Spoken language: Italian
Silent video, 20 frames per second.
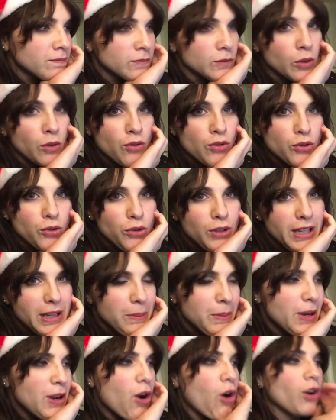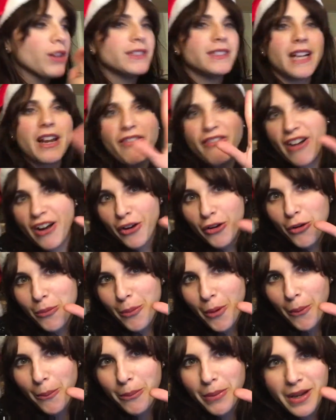non solo libri, ho tre Funko
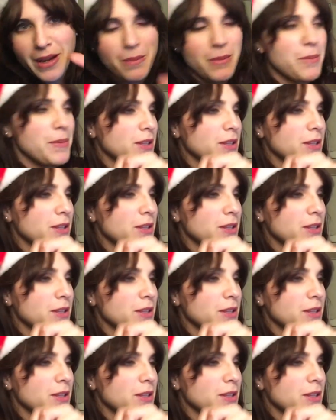Pop che mi